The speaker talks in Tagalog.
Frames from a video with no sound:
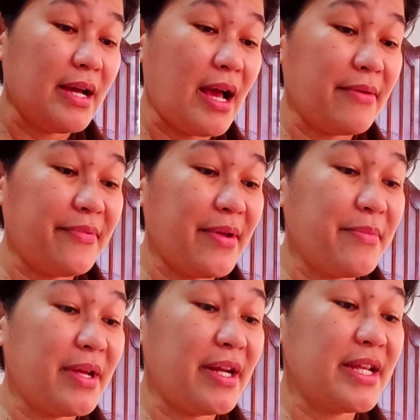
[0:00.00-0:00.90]
Ang Ay,
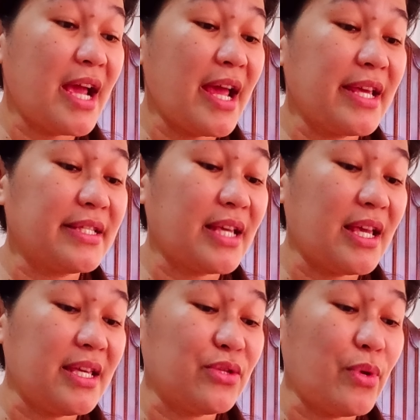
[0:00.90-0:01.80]
premiere niya ay sa
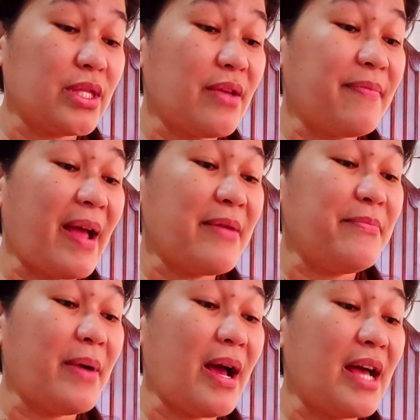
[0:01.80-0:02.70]
8.25
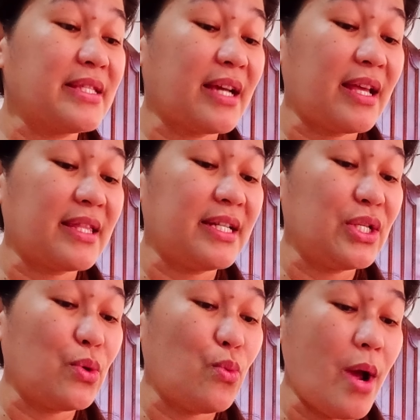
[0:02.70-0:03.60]
pa at saka
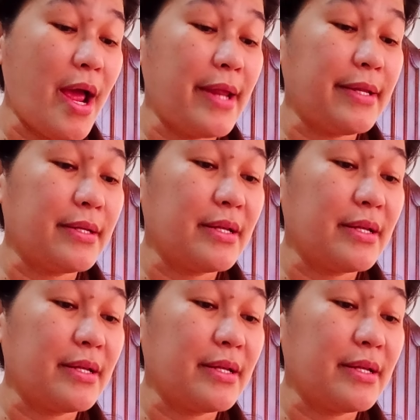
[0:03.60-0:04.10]
31.